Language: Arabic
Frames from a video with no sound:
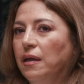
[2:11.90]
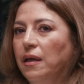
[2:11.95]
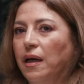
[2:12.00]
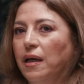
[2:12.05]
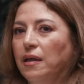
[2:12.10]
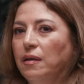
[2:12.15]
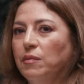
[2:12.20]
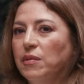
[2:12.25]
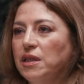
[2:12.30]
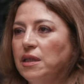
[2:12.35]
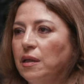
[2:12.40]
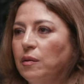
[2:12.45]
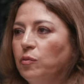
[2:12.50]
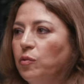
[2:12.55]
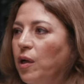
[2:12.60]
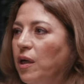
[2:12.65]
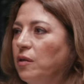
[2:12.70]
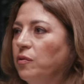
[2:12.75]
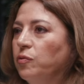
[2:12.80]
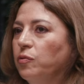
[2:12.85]
يعني مثلا
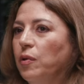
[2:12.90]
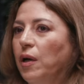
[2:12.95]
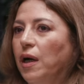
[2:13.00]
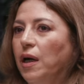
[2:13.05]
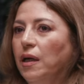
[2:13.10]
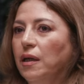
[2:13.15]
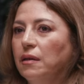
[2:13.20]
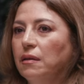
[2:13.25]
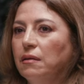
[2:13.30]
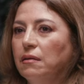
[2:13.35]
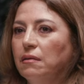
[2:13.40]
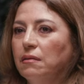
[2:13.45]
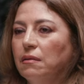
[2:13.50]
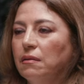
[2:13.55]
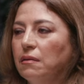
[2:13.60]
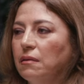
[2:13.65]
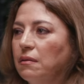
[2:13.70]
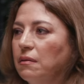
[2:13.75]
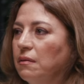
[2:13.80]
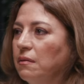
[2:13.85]
بوقف واحد
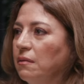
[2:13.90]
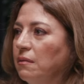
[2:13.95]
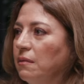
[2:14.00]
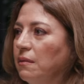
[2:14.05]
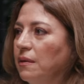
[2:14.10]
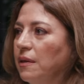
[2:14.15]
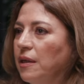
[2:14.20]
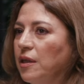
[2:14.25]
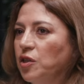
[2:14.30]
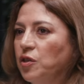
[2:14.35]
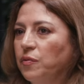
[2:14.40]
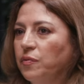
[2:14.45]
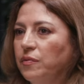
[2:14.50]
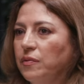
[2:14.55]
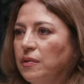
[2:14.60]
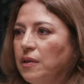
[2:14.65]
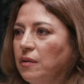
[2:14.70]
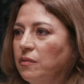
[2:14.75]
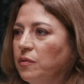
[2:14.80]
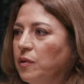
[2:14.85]
آه، انا شفت
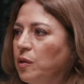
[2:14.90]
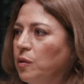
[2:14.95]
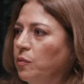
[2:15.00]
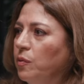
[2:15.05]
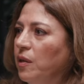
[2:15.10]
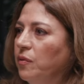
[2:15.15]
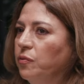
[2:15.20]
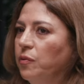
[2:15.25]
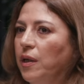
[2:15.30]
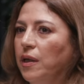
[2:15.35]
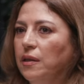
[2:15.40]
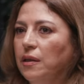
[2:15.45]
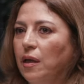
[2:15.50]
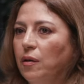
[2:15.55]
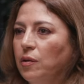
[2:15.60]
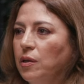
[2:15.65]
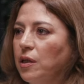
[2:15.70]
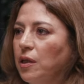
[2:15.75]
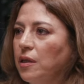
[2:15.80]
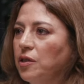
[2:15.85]
كان فيديو بوقف واحد
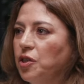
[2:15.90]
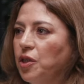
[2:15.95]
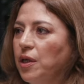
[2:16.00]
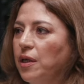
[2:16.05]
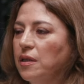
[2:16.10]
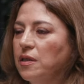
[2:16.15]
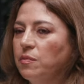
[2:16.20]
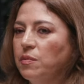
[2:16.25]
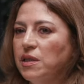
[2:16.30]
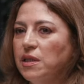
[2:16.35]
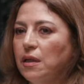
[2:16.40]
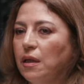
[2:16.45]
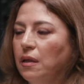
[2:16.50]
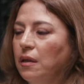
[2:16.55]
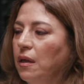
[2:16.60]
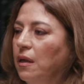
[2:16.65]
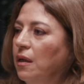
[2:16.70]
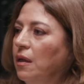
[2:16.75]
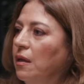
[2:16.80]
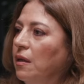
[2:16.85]
حوالي اشخاص مثلا
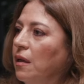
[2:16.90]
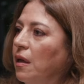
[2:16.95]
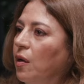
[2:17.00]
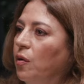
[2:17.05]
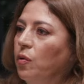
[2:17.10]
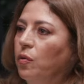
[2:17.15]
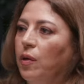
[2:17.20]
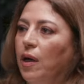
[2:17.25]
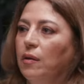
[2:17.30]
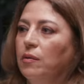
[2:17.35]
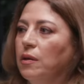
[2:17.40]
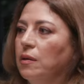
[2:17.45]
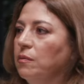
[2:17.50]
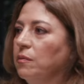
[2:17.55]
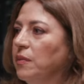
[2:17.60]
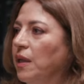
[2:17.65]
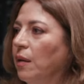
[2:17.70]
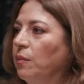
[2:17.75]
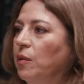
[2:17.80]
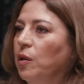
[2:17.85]
او
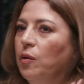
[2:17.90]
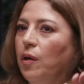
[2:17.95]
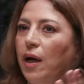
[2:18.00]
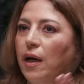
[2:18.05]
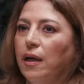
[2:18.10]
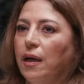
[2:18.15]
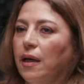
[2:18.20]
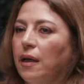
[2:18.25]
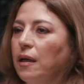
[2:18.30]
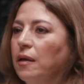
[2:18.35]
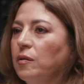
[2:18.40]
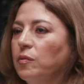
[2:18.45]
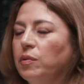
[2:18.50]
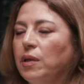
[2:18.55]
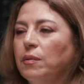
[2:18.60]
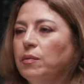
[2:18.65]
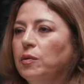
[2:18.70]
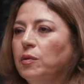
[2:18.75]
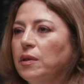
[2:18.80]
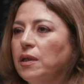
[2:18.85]
بيعمل له حركات
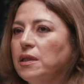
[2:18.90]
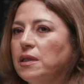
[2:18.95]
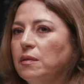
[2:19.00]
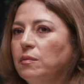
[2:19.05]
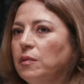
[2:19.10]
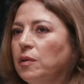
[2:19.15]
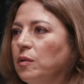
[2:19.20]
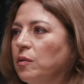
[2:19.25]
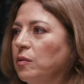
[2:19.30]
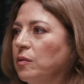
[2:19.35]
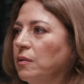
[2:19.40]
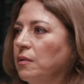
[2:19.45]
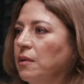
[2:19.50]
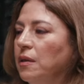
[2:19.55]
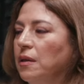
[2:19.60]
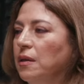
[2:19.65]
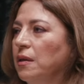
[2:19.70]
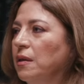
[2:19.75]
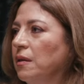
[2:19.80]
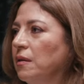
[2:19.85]
بيعمل له كذا بقول له
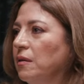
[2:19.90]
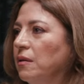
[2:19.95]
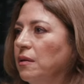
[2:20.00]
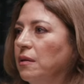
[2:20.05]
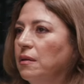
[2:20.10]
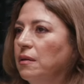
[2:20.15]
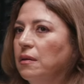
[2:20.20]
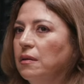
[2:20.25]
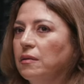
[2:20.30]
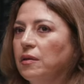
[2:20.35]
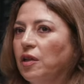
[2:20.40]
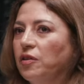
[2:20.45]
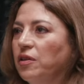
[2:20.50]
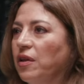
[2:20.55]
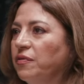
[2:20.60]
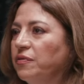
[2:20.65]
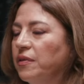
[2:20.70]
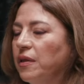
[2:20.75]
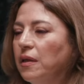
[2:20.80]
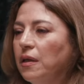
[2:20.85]
آه،
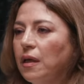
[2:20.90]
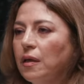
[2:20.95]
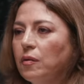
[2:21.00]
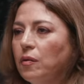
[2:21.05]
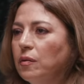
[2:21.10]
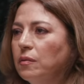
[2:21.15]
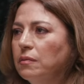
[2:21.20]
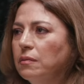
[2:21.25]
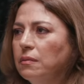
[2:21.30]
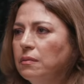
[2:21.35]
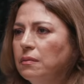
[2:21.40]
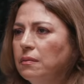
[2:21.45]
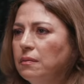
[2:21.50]
نظفت لك أو